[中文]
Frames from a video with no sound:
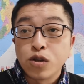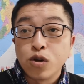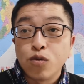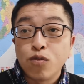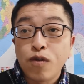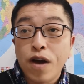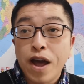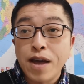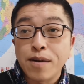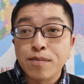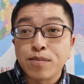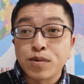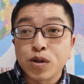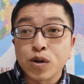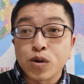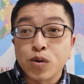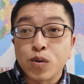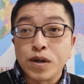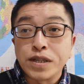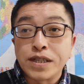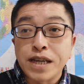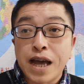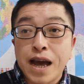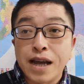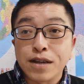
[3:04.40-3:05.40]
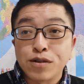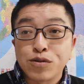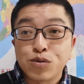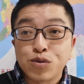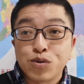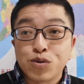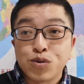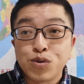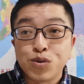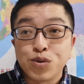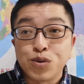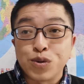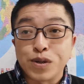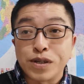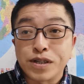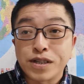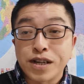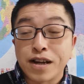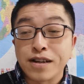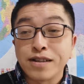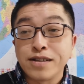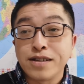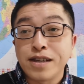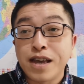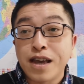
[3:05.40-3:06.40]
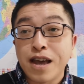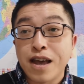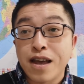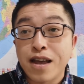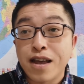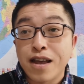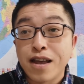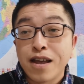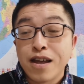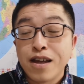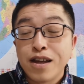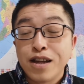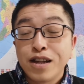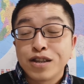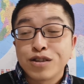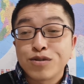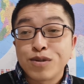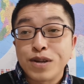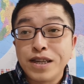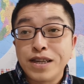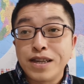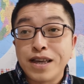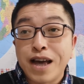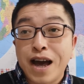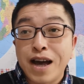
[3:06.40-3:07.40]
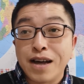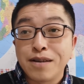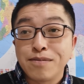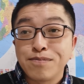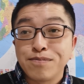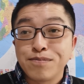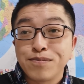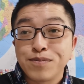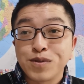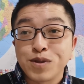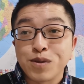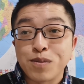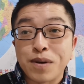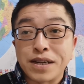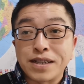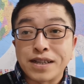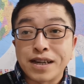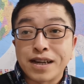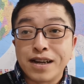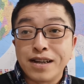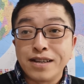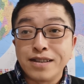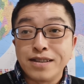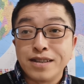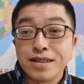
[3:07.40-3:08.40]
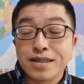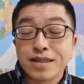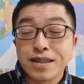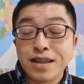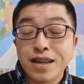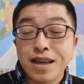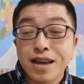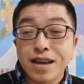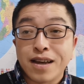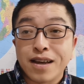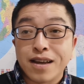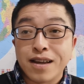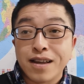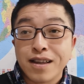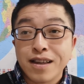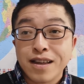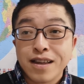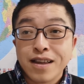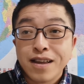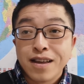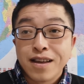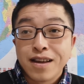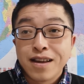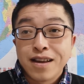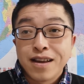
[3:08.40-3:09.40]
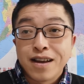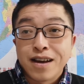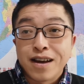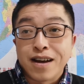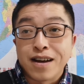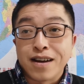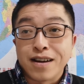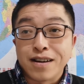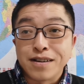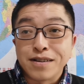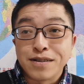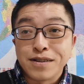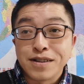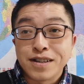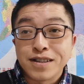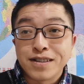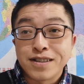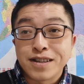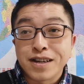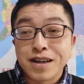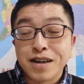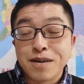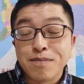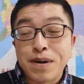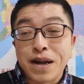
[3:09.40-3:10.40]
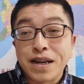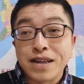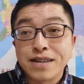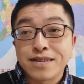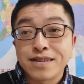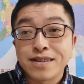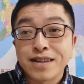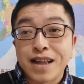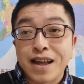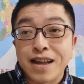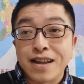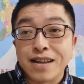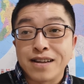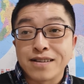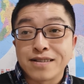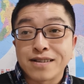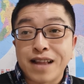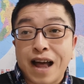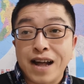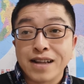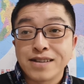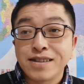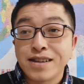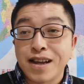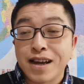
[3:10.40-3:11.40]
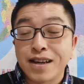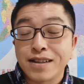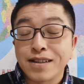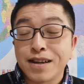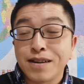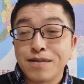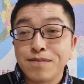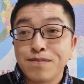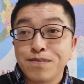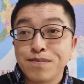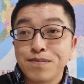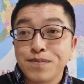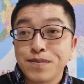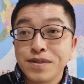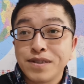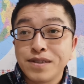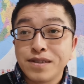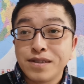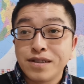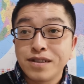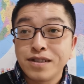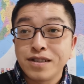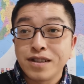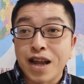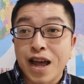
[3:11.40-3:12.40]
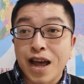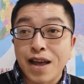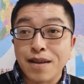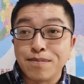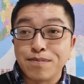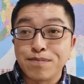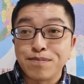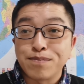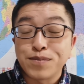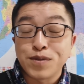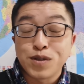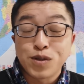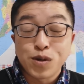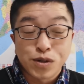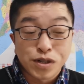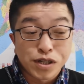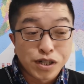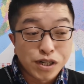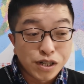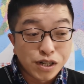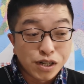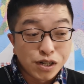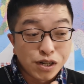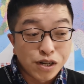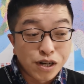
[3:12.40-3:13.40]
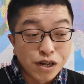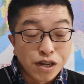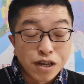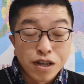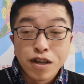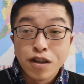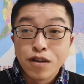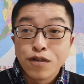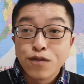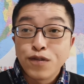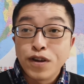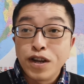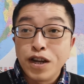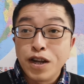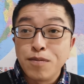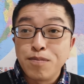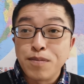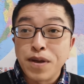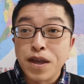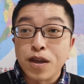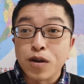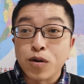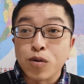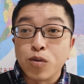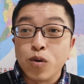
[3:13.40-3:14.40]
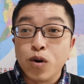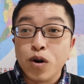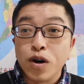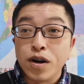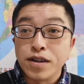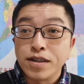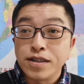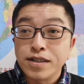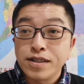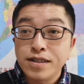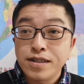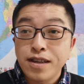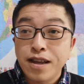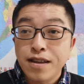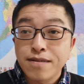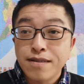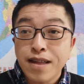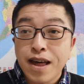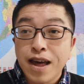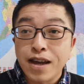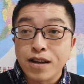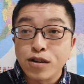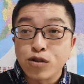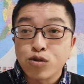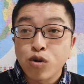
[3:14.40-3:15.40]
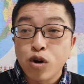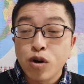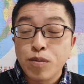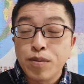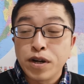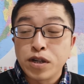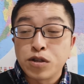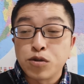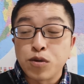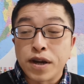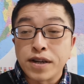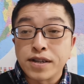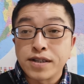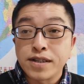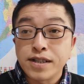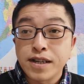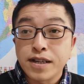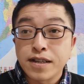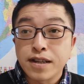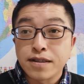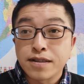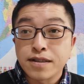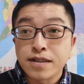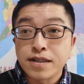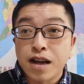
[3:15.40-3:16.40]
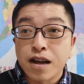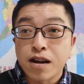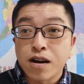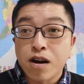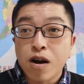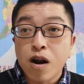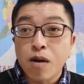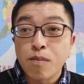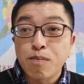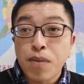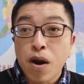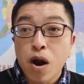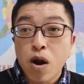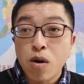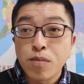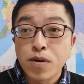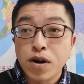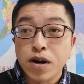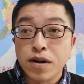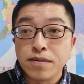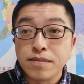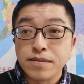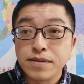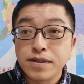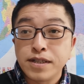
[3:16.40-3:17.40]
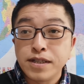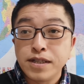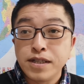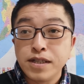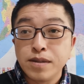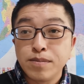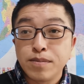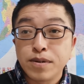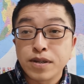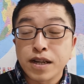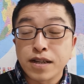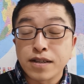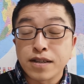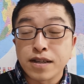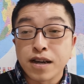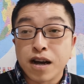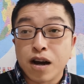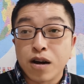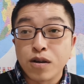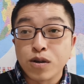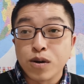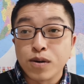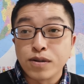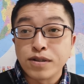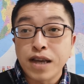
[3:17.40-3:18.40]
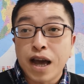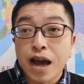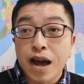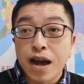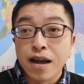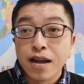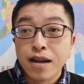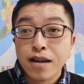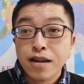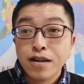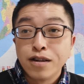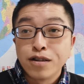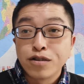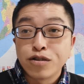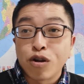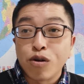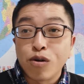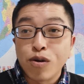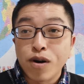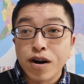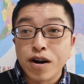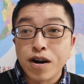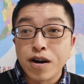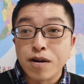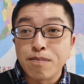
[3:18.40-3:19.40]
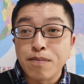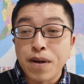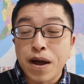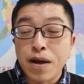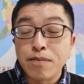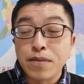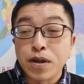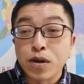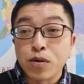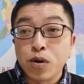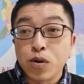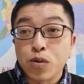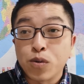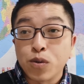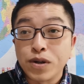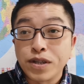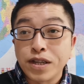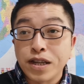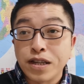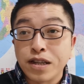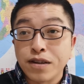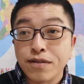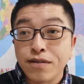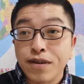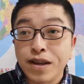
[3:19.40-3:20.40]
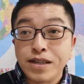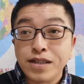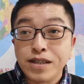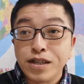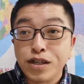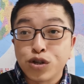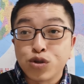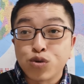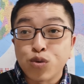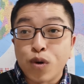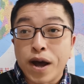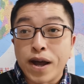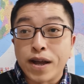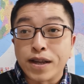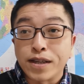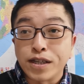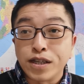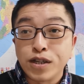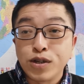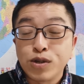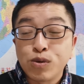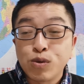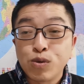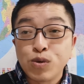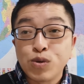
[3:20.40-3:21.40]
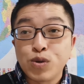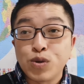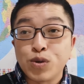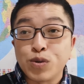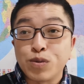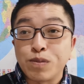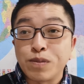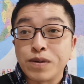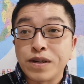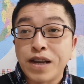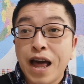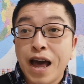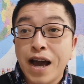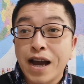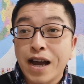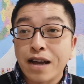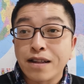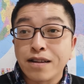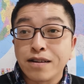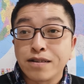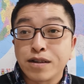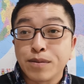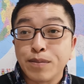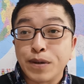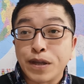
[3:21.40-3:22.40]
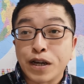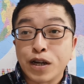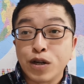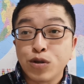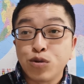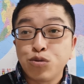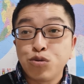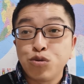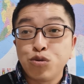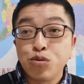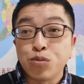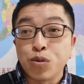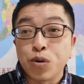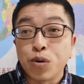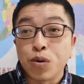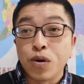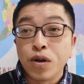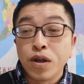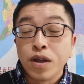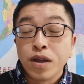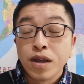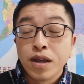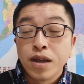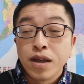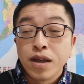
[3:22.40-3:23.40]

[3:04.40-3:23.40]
由外部的国家去承接。所以呀，对吧？这个以色列啊和这个巴勒斯坦打起来呢，自然就是。为了美国现在戳破全世界的资产泡泡沫，进一步的提高油价，从而把美国国内的危机转移出去，拉开了这么一个序幕。